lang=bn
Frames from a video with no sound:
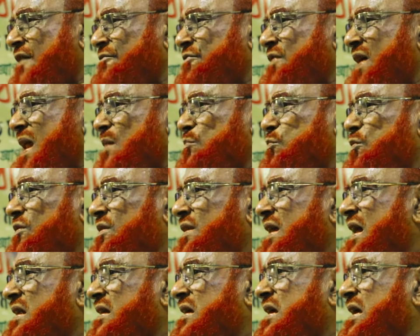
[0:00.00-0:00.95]
দ্বারা আপনারা
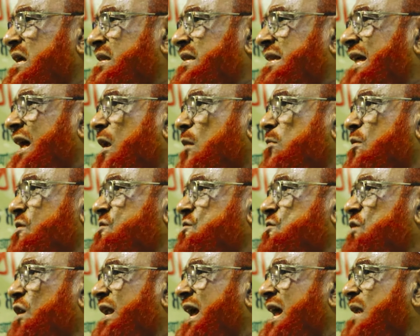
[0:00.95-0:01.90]
বুঝলেন কি তেরো
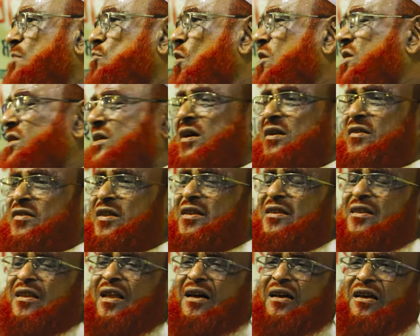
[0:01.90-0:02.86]
বৎসরের মক্কি
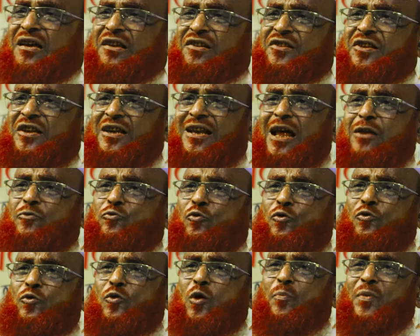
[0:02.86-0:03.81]
জিন্দেগি
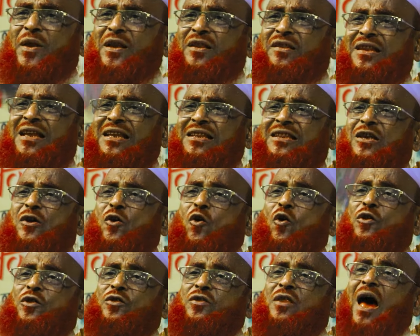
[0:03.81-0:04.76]
সিরাতুল নবীর
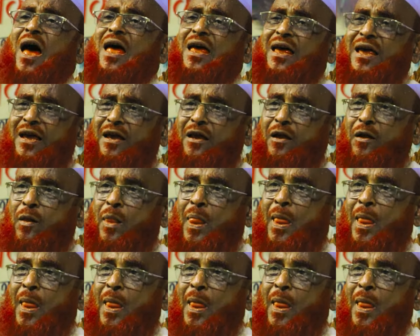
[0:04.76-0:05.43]
দ্বিতীয় অধ্যায়ে